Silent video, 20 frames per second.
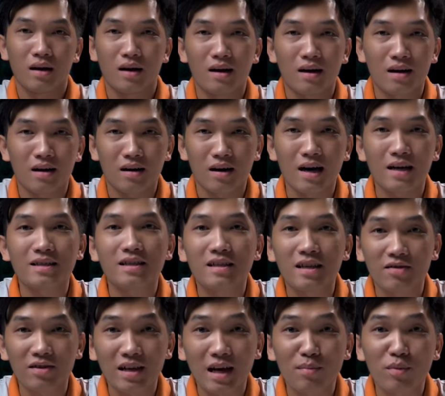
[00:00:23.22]
Uh, xin
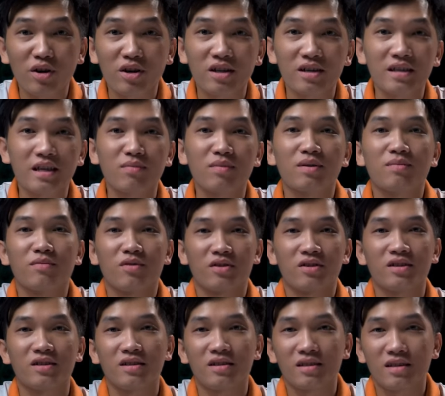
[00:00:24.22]
chào tất cả mọi người, chào mừng mọi
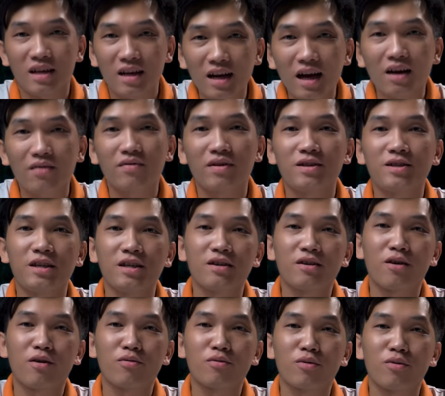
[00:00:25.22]
người trở lại với
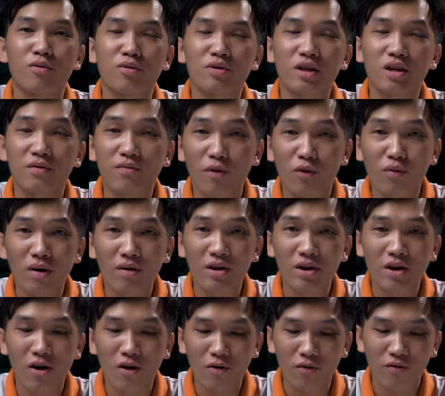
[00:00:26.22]
channel của Thiên Vũ
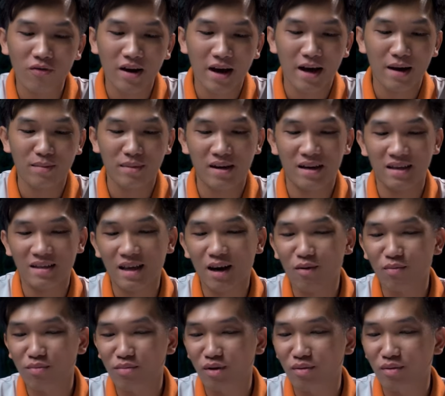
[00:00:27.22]
Audio và mình là Thông.